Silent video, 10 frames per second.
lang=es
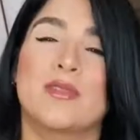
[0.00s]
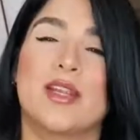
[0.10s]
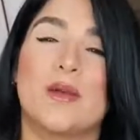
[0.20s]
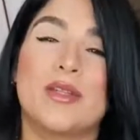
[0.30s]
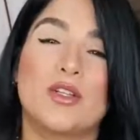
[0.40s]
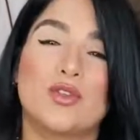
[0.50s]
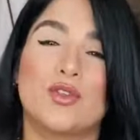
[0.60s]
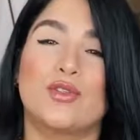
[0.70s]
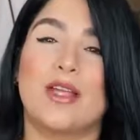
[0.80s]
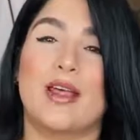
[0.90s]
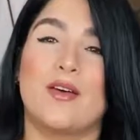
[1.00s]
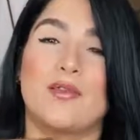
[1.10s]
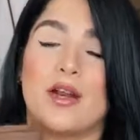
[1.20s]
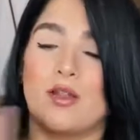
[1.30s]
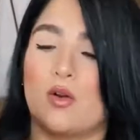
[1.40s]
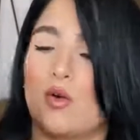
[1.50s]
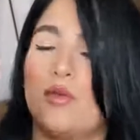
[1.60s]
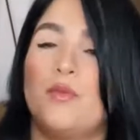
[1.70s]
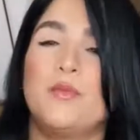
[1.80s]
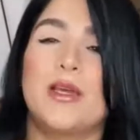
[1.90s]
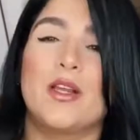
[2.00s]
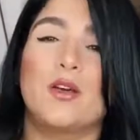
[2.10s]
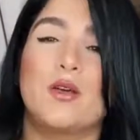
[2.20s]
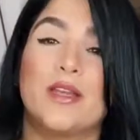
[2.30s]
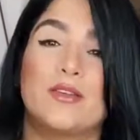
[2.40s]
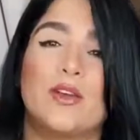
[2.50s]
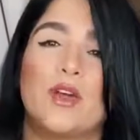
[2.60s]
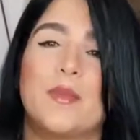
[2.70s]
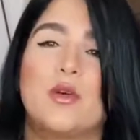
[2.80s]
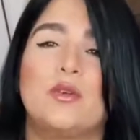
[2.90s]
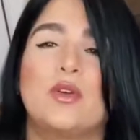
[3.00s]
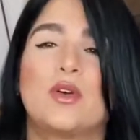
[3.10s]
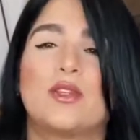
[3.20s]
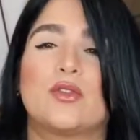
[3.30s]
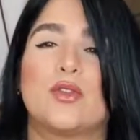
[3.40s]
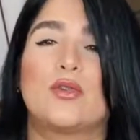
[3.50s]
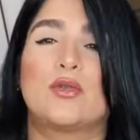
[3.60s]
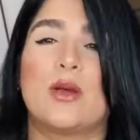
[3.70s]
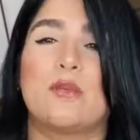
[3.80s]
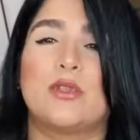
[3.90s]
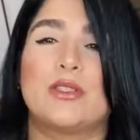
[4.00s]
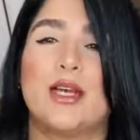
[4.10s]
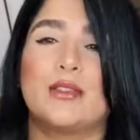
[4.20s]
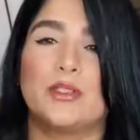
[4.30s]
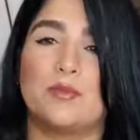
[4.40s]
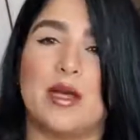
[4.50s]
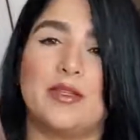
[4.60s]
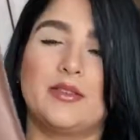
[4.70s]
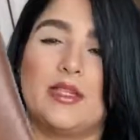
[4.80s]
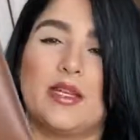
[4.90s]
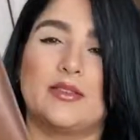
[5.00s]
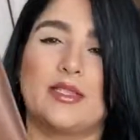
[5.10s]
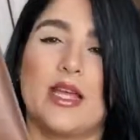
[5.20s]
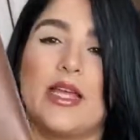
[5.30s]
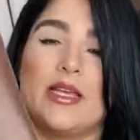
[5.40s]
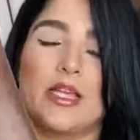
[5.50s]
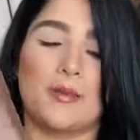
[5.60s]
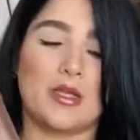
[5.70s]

realmente no son nada fuera de lo común, pero eso es lo que me gustó, que son unas botitas así básicas, que me